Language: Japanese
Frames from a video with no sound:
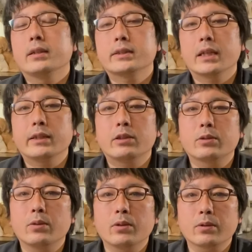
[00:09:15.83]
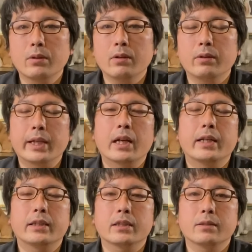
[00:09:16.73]
チャンネル登録をお願
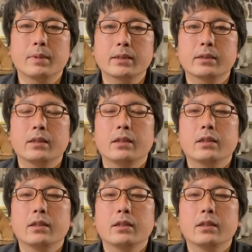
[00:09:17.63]
いいたします